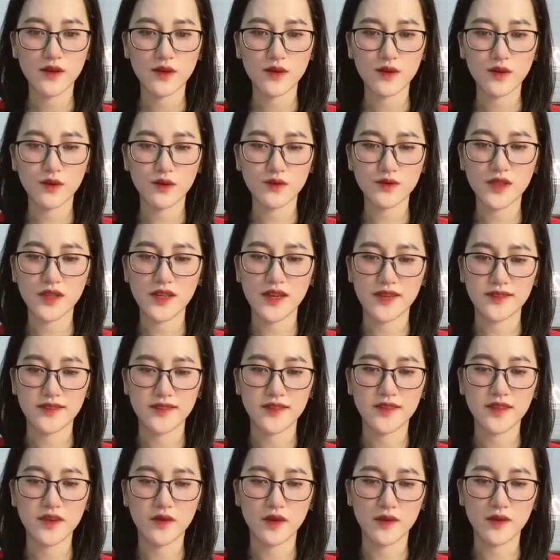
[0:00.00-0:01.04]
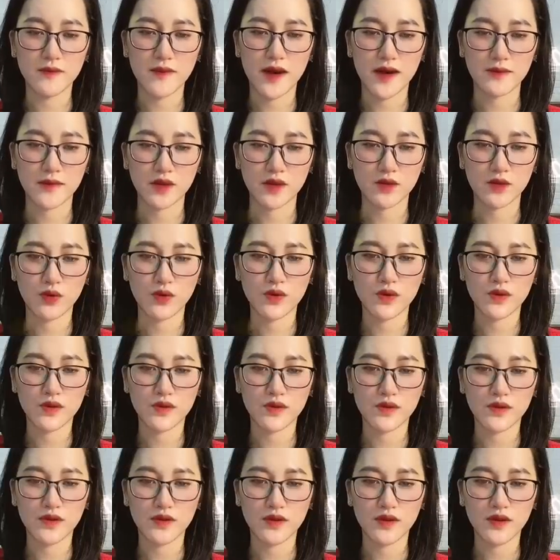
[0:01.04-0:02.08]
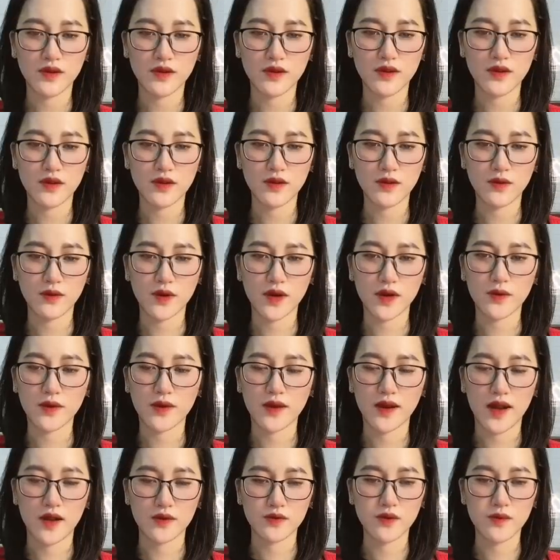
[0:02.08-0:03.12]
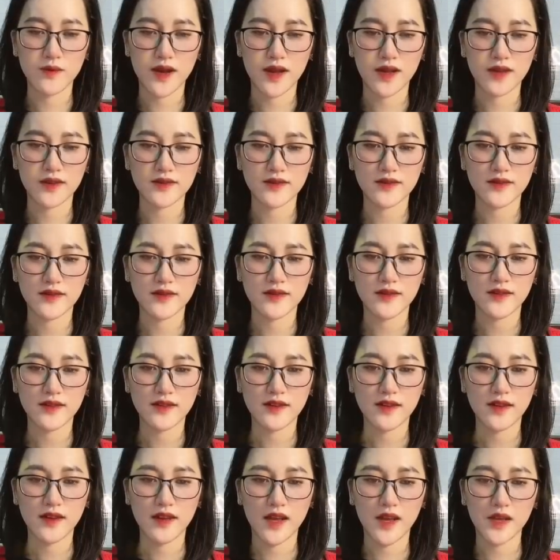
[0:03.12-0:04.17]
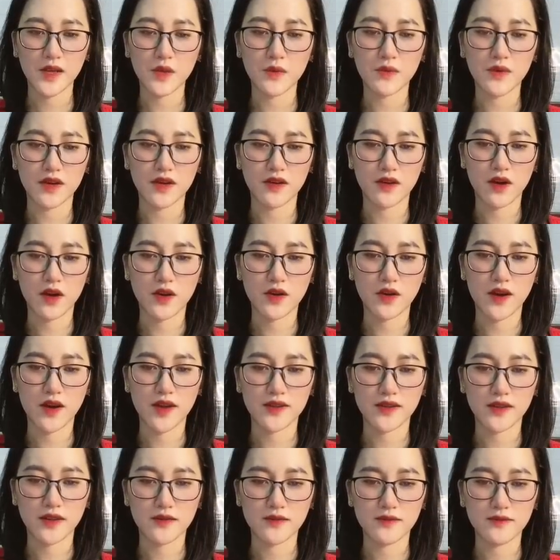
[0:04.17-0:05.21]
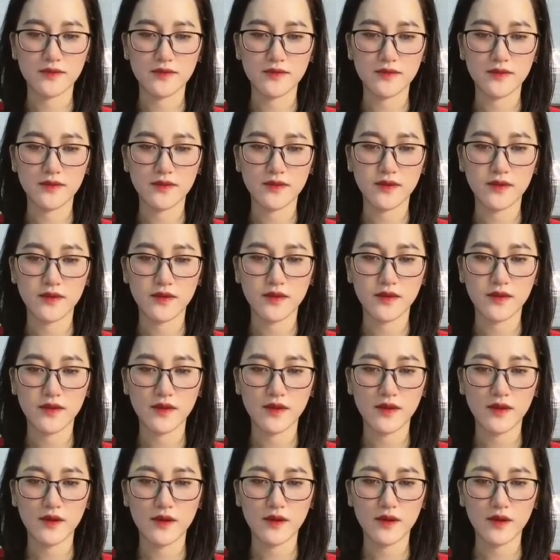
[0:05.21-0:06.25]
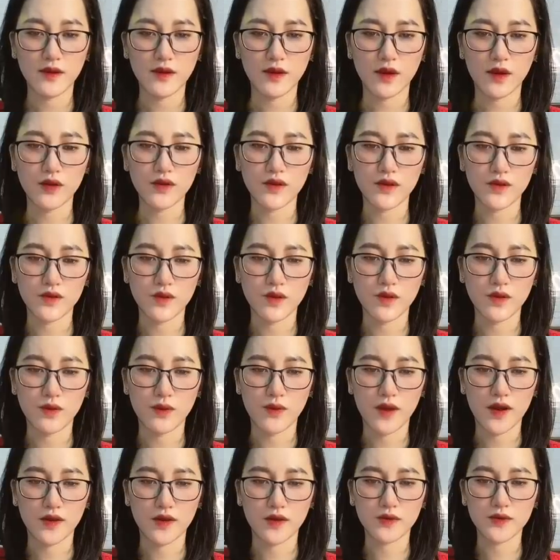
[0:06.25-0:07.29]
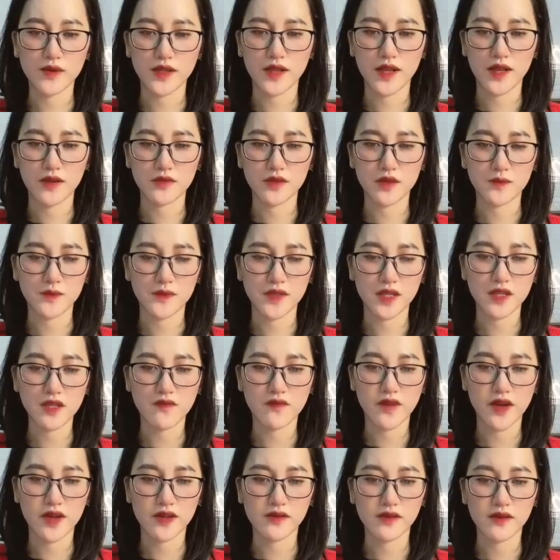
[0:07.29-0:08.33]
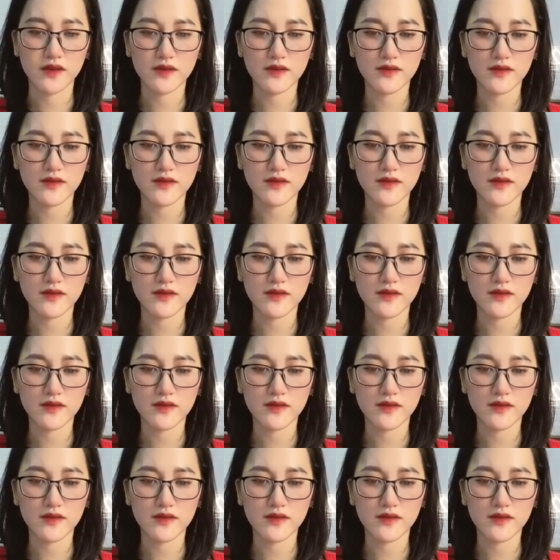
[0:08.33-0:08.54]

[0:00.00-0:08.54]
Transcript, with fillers: Cũng chỉ là diễn theo kịch bản mà thôi Quay quảng cáo thôi mà Anh không cần coi đó là thật Con người tôi ở ngoài không thể nào trầm tĩnh như vậy được